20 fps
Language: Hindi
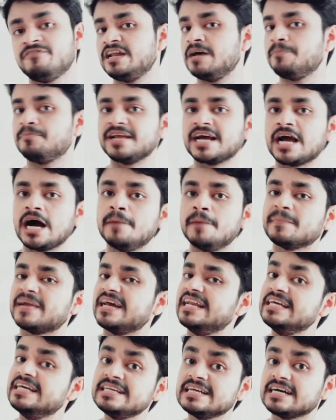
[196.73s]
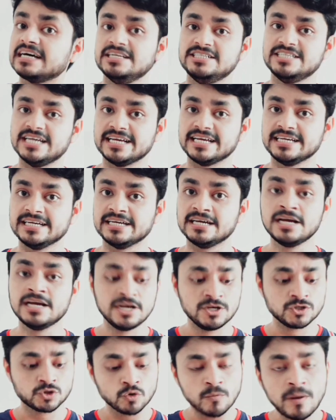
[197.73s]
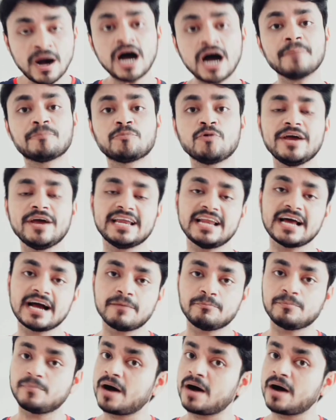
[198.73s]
फिर अपने काम के लिए निकल जाइए सुबह आपको एक लग,